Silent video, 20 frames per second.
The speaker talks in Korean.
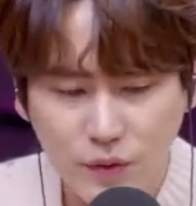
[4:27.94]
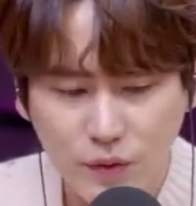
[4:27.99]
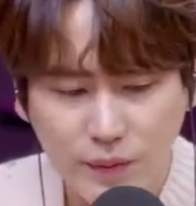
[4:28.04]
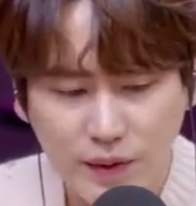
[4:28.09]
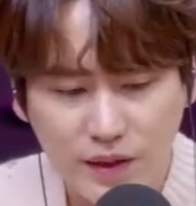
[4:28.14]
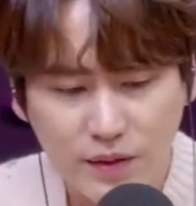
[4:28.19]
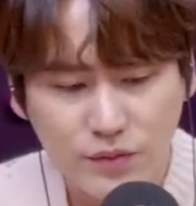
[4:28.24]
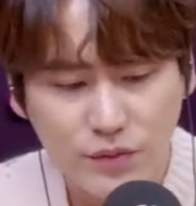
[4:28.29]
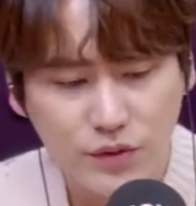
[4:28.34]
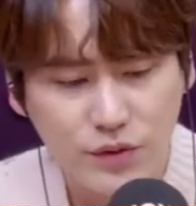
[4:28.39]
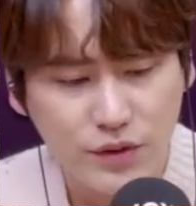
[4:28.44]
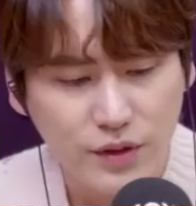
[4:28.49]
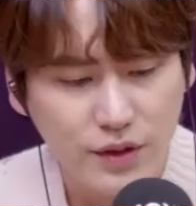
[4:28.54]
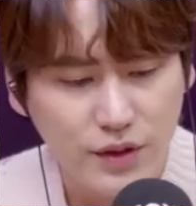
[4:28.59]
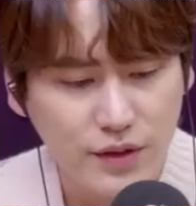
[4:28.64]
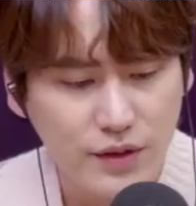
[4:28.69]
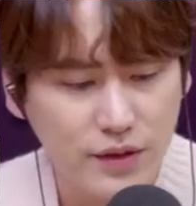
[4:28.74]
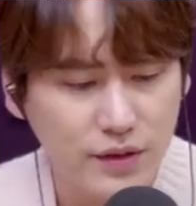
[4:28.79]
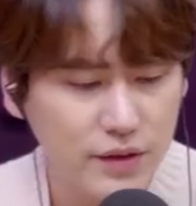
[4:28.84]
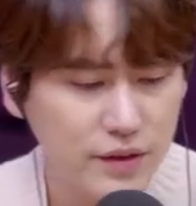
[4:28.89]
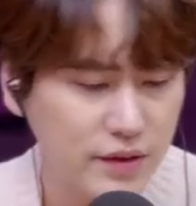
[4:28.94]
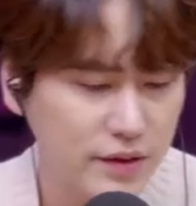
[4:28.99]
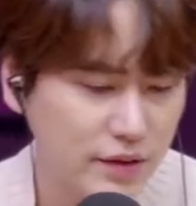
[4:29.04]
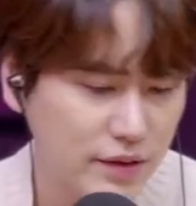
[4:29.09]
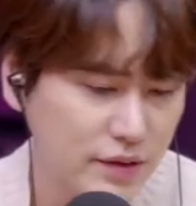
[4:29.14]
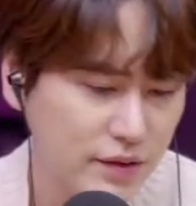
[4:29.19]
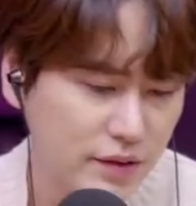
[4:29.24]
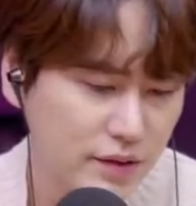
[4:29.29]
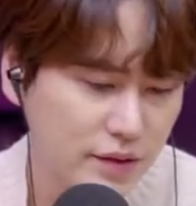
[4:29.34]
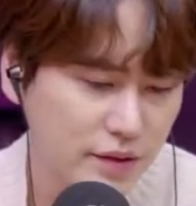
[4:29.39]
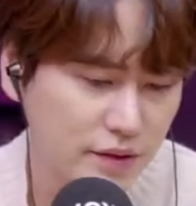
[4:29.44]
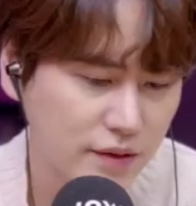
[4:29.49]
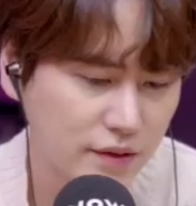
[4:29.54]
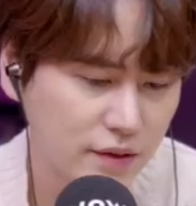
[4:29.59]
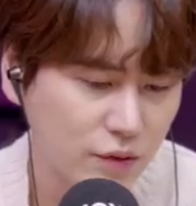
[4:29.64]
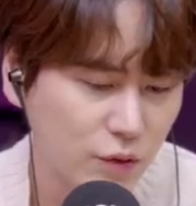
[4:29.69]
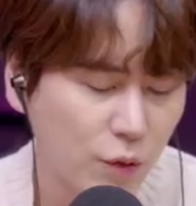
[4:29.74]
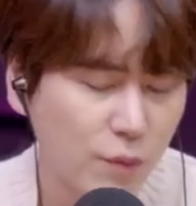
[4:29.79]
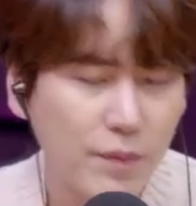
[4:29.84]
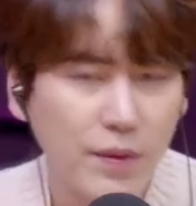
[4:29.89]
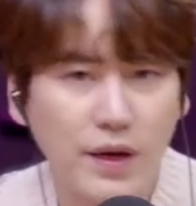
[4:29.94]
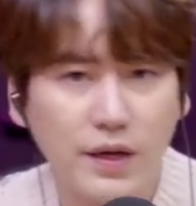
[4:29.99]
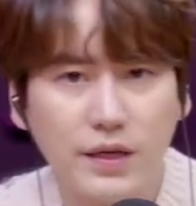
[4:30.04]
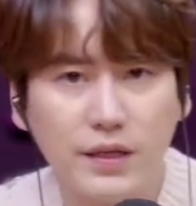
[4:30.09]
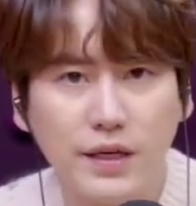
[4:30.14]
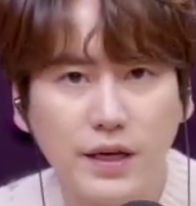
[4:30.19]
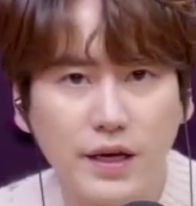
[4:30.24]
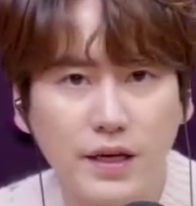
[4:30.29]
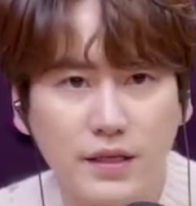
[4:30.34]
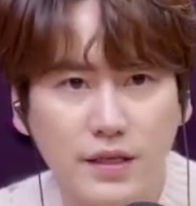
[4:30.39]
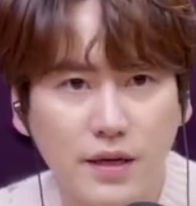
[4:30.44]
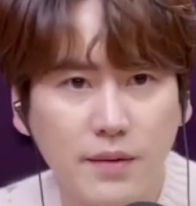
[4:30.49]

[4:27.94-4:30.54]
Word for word: 뭐 많은 분들이 녹방이냐